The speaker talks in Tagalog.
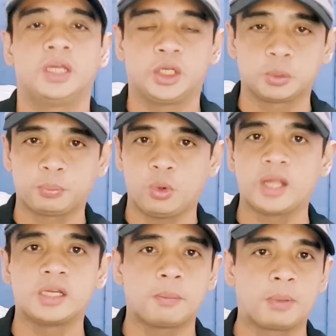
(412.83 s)
ito po
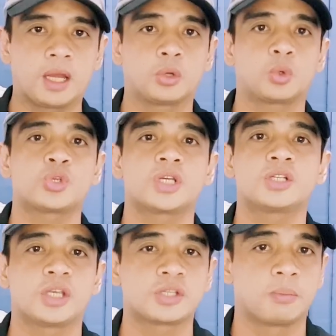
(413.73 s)
ay
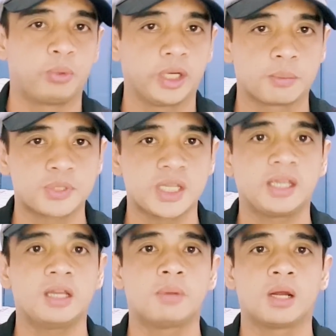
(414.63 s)
napaka-crucial sa isang breakup
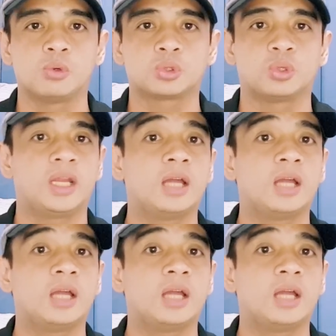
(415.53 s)
cycle mga uto,